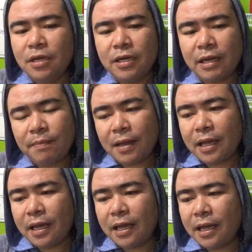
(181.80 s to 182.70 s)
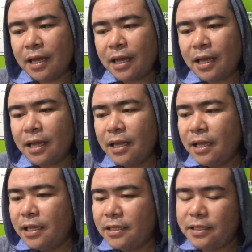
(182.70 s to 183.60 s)
napaka
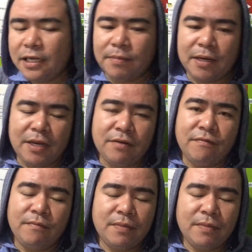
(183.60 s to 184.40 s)
hindi naman in,